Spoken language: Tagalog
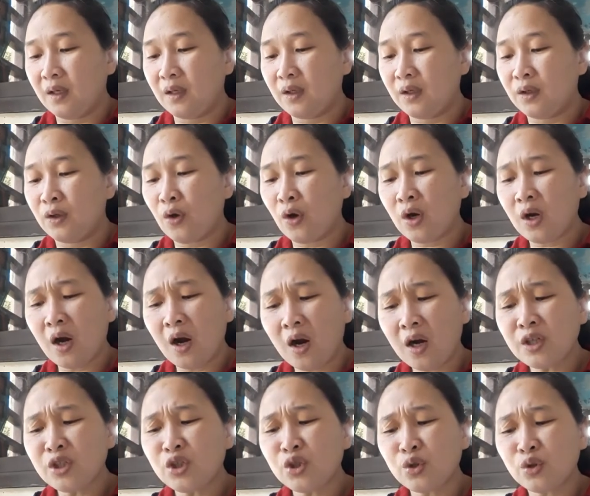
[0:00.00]
Your
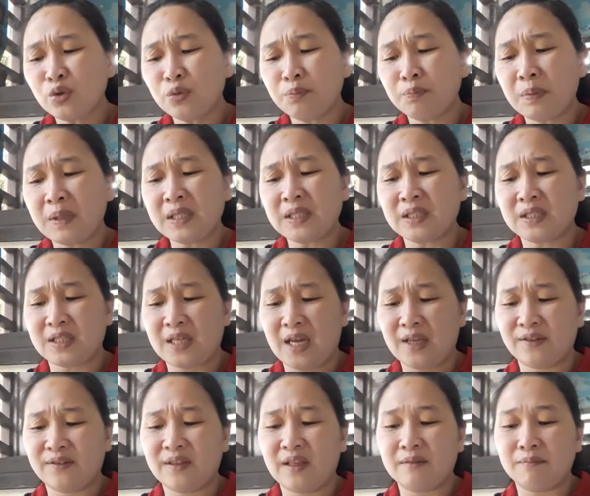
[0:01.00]
heart should be
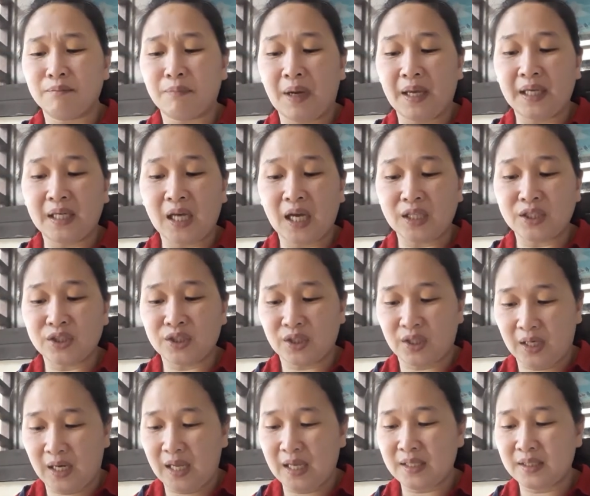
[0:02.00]
strengthened by God's
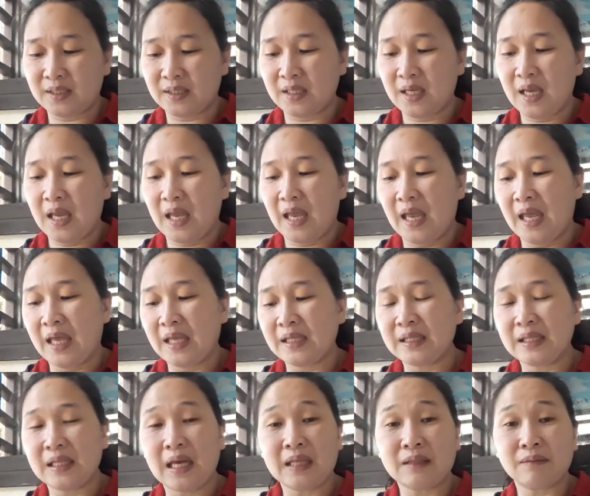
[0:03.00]
grace
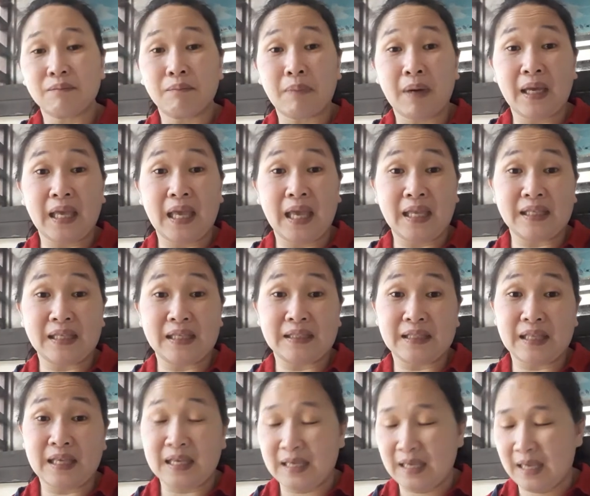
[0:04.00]
and not by
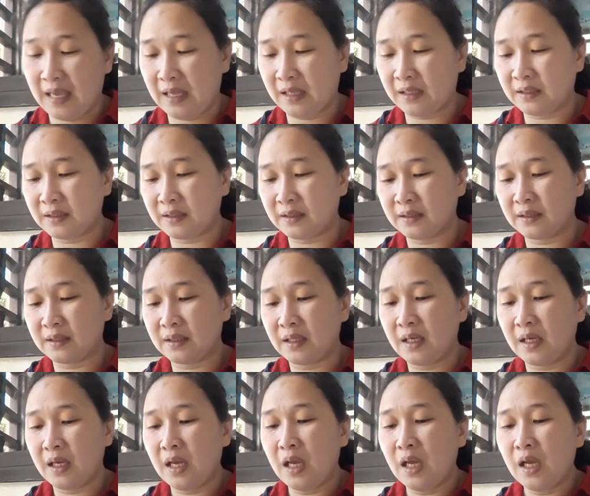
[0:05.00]
anything else.
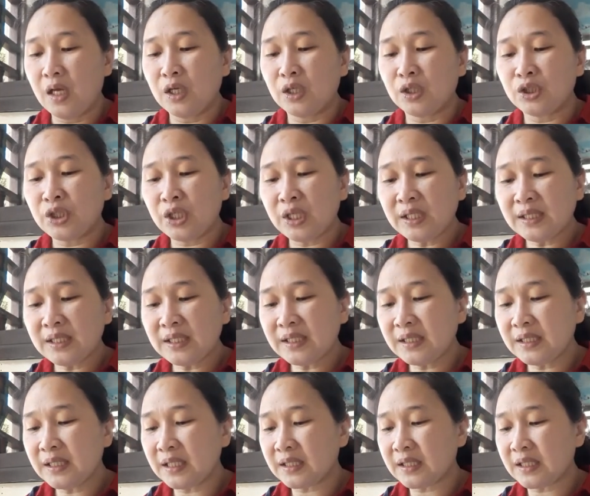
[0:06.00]
Jesus
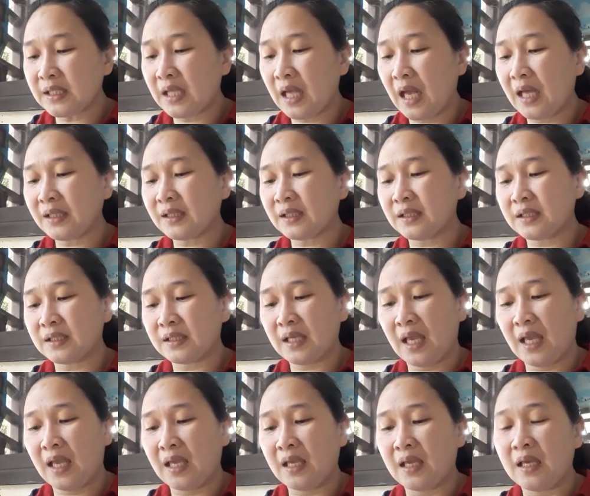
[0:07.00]
does not
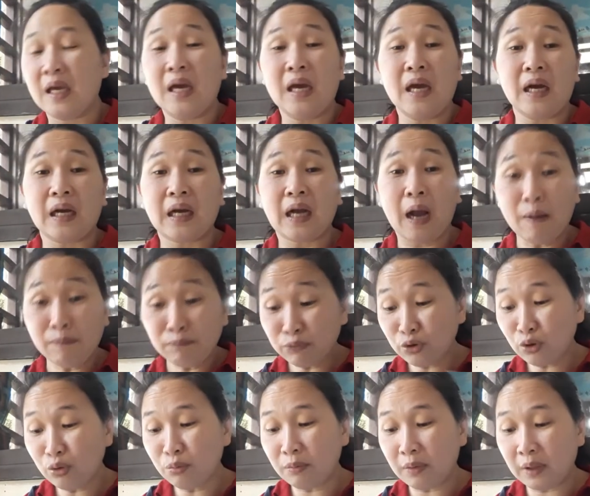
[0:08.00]
say, Come
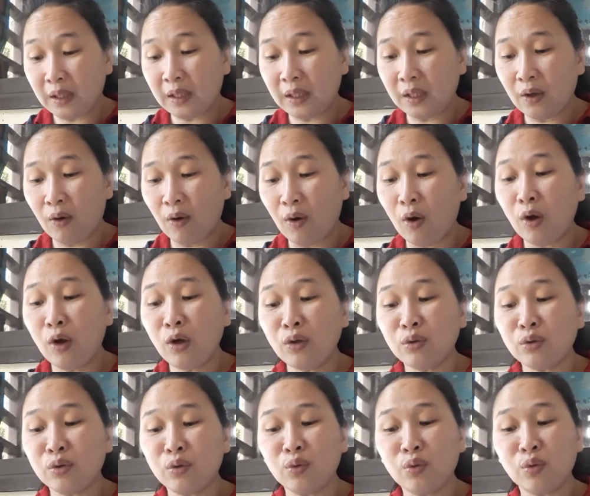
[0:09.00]
to me, all
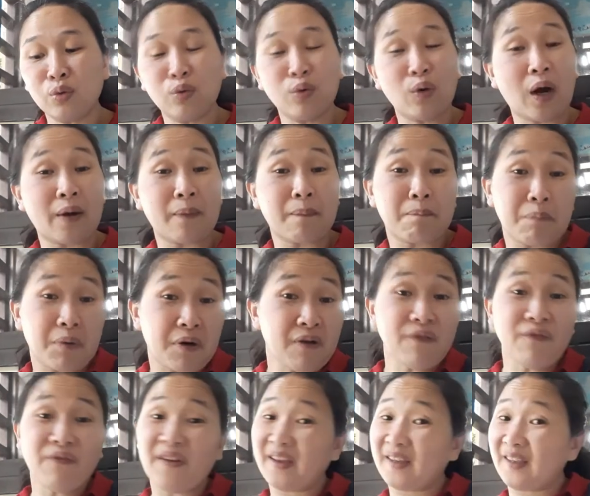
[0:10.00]
you who are
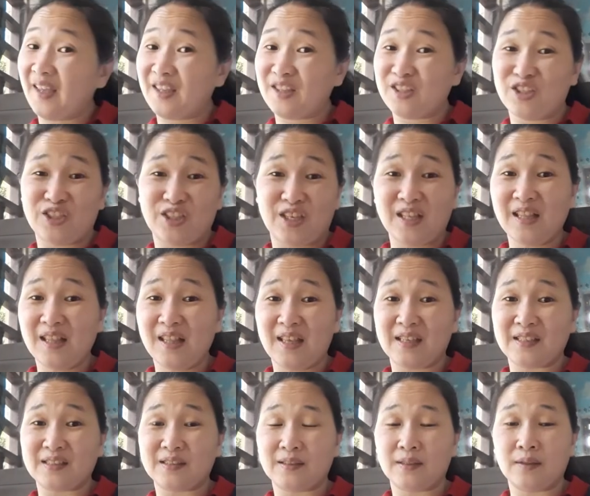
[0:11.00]
perfect and
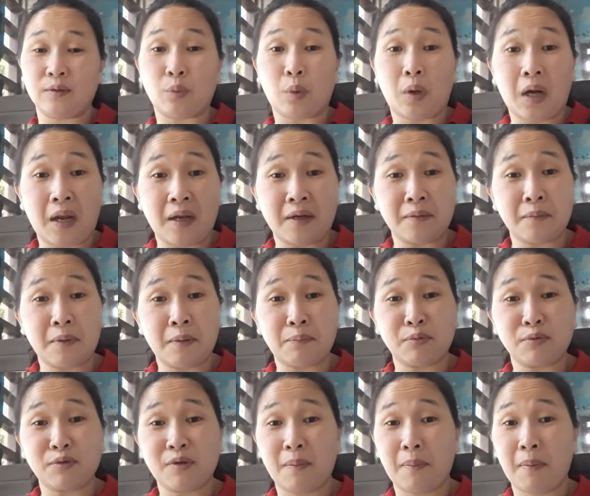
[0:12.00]
sinless. Yun, wala naman
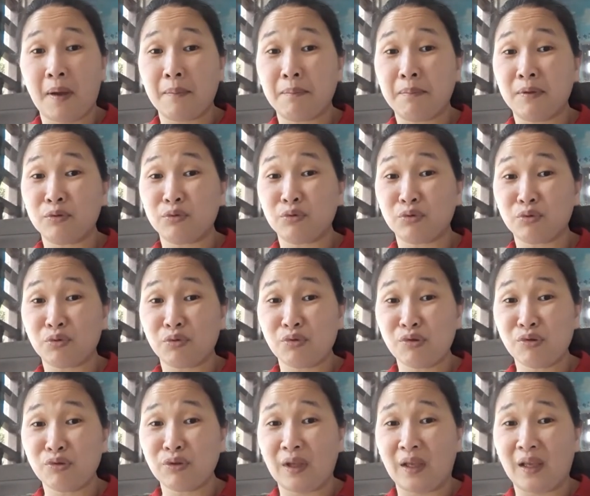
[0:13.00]
po sa Bible totoo
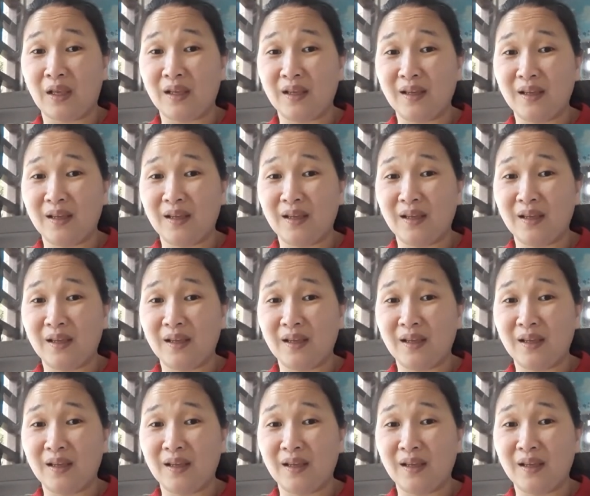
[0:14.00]
yun eh.